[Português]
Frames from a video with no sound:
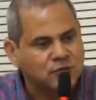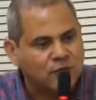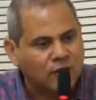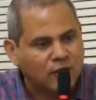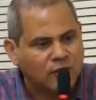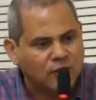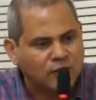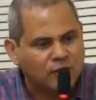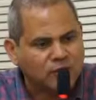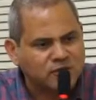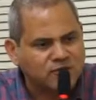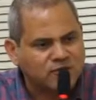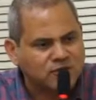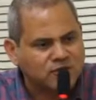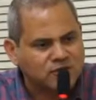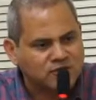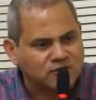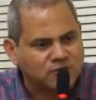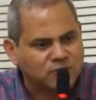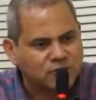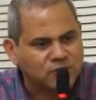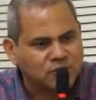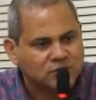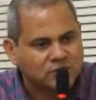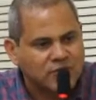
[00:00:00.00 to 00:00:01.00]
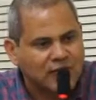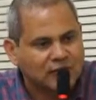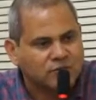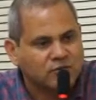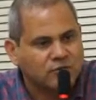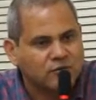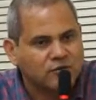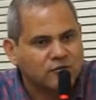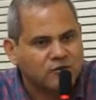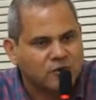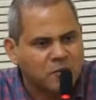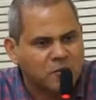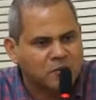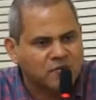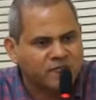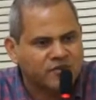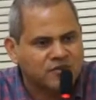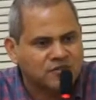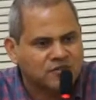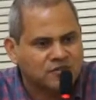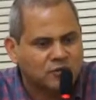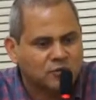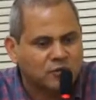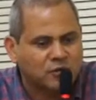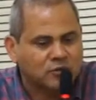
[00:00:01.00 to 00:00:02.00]
aonde vai ser montado, de que forma vai
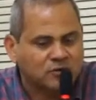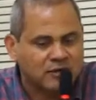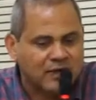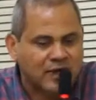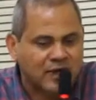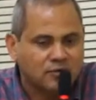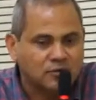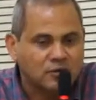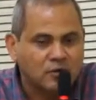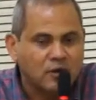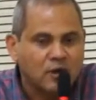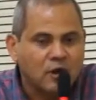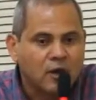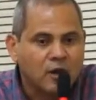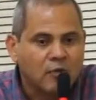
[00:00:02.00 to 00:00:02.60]
ser montado,